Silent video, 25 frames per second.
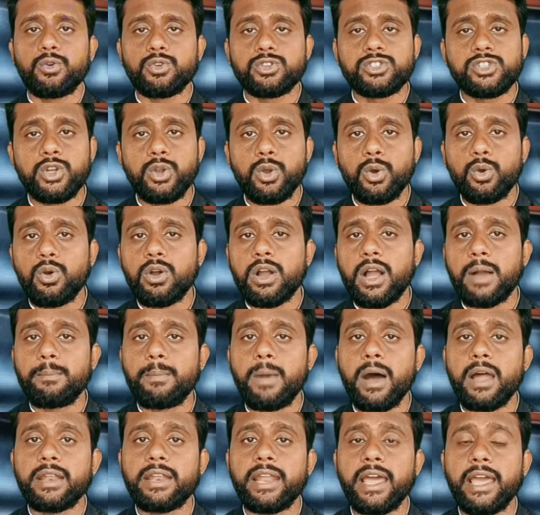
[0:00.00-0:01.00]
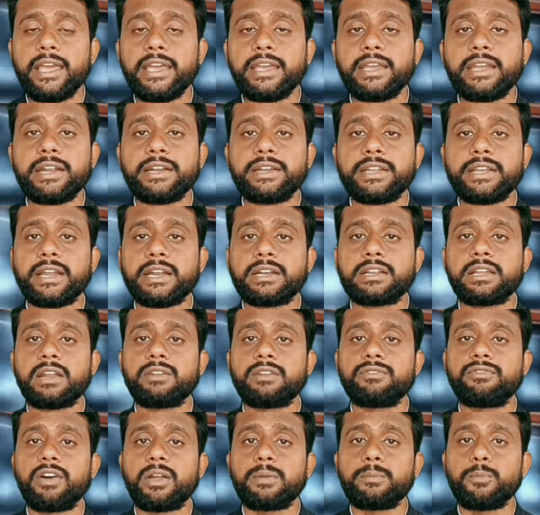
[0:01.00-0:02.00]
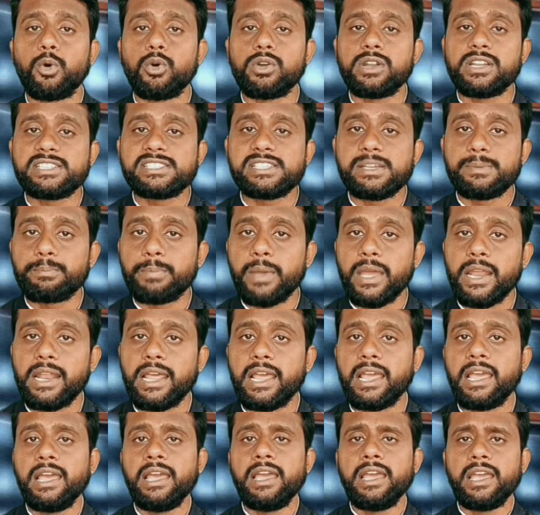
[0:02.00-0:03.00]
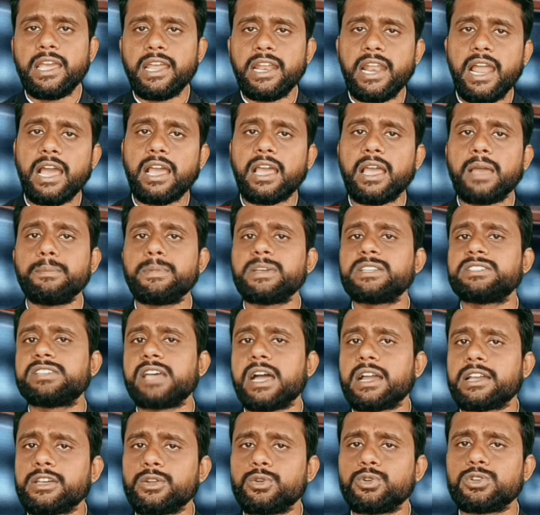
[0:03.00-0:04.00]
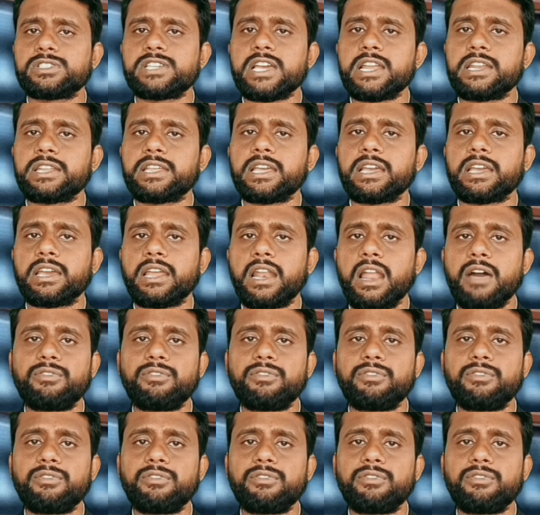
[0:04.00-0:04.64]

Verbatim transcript: कुछ लोगों का मानना है कि टिकट कंफर्म होने से पहले इलाके में जाकिर हुसैन के